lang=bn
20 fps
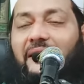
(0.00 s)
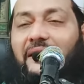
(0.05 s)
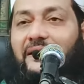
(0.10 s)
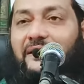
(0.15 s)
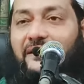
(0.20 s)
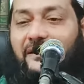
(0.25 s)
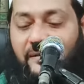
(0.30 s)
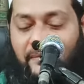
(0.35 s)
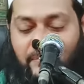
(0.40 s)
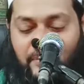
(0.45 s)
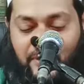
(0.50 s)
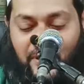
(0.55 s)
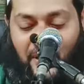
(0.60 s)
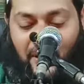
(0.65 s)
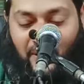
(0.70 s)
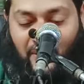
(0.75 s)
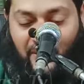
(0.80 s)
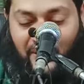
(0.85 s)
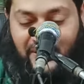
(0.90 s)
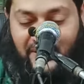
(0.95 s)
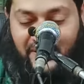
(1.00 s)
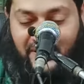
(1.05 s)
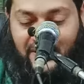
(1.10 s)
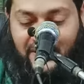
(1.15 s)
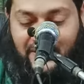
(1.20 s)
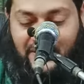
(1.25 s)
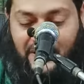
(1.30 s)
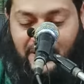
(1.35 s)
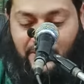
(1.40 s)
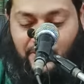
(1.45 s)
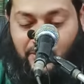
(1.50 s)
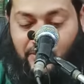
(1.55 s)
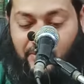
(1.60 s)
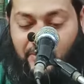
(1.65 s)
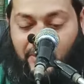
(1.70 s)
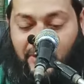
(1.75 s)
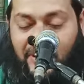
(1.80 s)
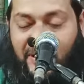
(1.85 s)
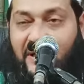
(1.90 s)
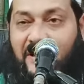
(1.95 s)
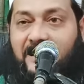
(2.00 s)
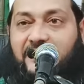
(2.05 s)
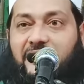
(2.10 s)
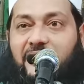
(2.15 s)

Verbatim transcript: এ দিয়ে বোঝানো হয়েছে যে চুমো দিলে